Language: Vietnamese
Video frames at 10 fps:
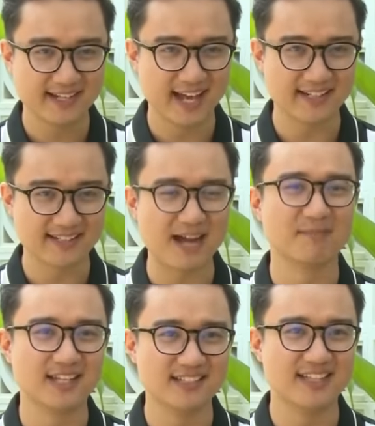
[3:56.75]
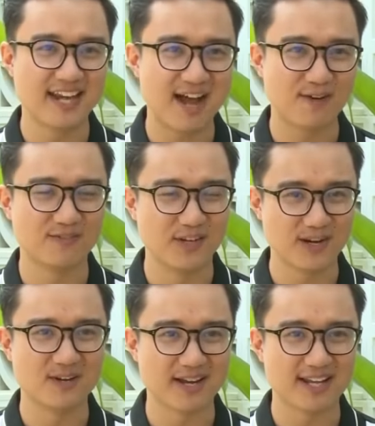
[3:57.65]
Anh cảm thấy như thế nào về
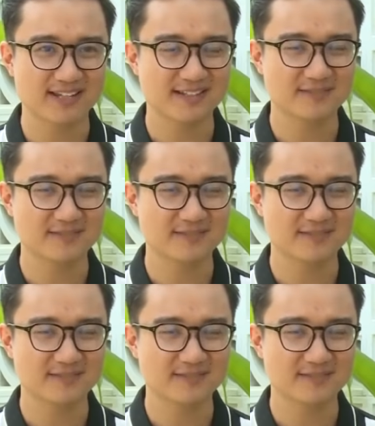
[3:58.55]
hoạt động này?